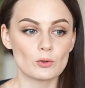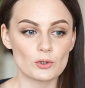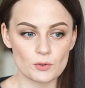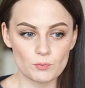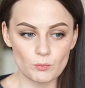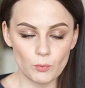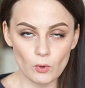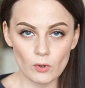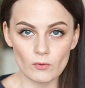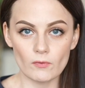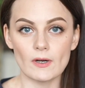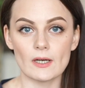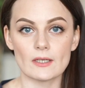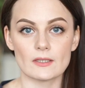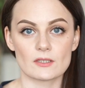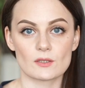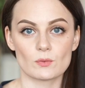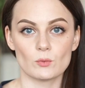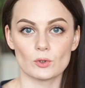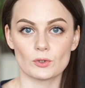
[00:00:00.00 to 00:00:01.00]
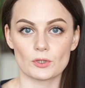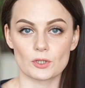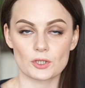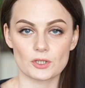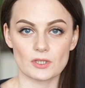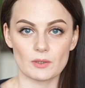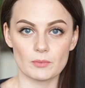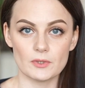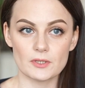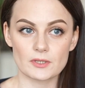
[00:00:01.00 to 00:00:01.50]
То есть буквально
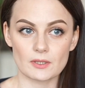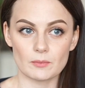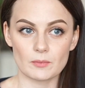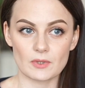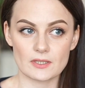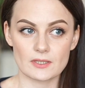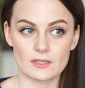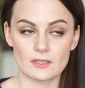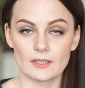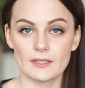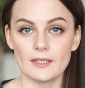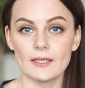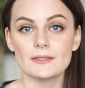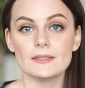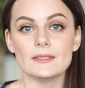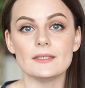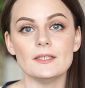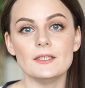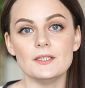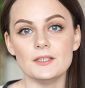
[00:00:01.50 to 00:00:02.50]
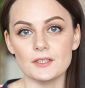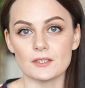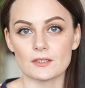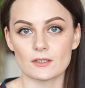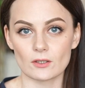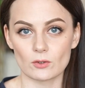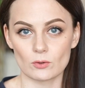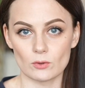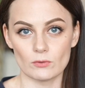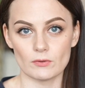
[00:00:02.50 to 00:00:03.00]
смотришь на близком расстоянии и
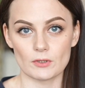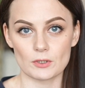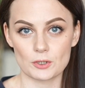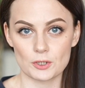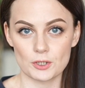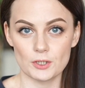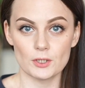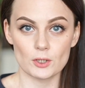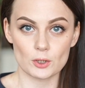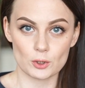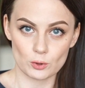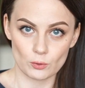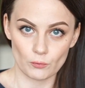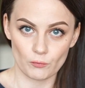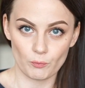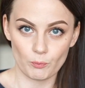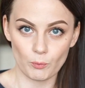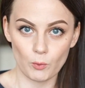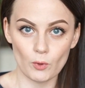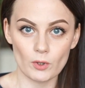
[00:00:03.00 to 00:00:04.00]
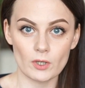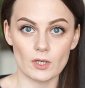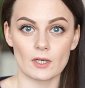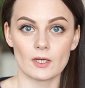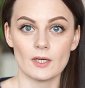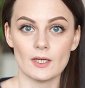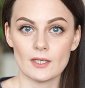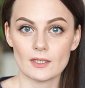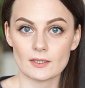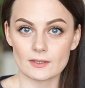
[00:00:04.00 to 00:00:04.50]
нет такого ощущения, что в
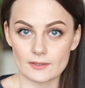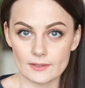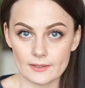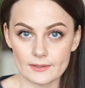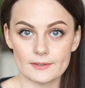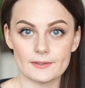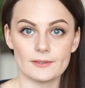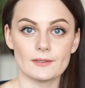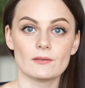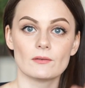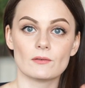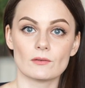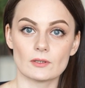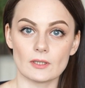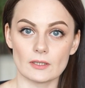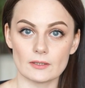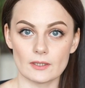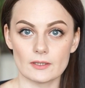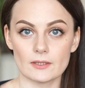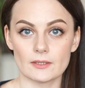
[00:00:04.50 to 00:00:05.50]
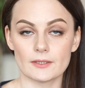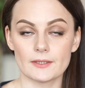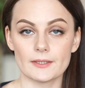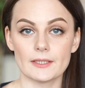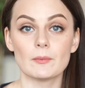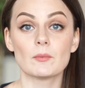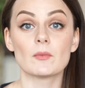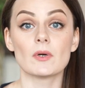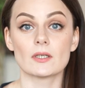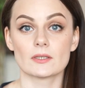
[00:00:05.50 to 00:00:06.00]
порах засел тональный крем,